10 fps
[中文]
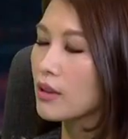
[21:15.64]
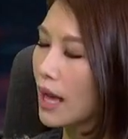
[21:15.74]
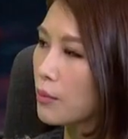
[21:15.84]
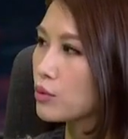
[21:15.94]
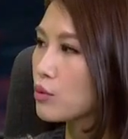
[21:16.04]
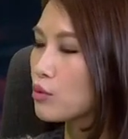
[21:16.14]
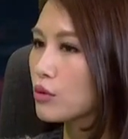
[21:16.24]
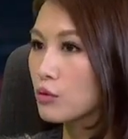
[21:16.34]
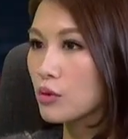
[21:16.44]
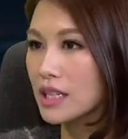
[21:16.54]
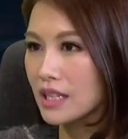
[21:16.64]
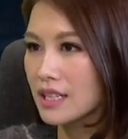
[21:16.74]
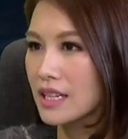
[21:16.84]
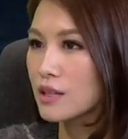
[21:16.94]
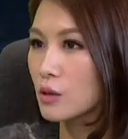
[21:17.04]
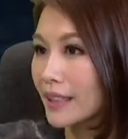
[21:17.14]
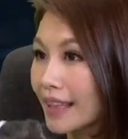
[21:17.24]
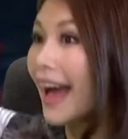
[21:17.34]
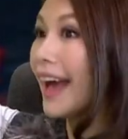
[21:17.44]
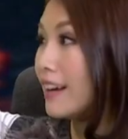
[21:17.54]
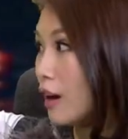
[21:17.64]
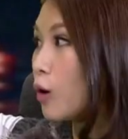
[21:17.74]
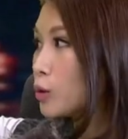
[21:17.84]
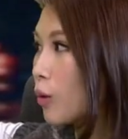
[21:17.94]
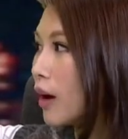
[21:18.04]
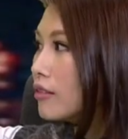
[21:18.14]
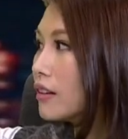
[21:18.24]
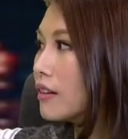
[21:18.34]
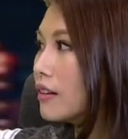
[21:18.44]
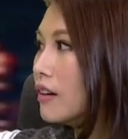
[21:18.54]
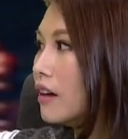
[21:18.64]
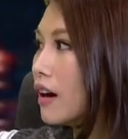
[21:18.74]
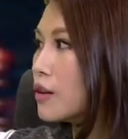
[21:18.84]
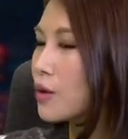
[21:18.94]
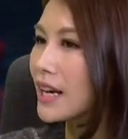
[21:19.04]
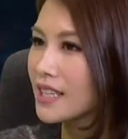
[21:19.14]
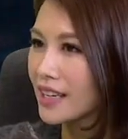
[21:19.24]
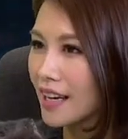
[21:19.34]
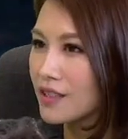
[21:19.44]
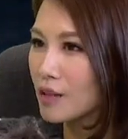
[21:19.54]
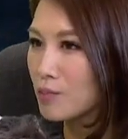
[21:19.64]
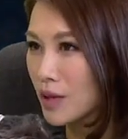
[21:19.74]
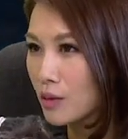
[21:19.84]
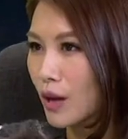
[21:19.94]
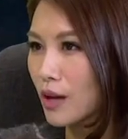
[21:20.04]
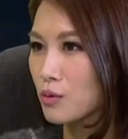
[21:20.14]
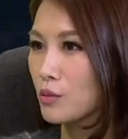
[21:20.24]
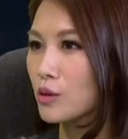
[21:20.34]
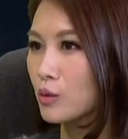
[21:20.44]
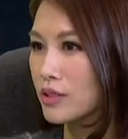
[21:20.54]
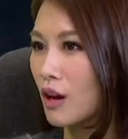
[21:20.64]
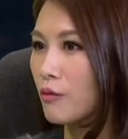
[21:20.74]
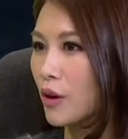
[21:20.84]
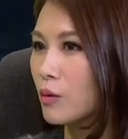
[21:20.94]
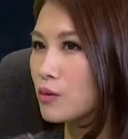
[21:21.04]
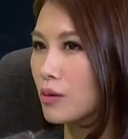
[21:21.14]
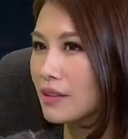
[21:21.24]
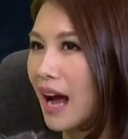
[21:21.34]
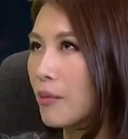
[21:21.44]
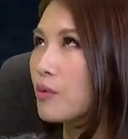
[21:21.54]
说他不是说就是以前走的太高端了。而说他现在应该是要面他所谓多消费，或者说打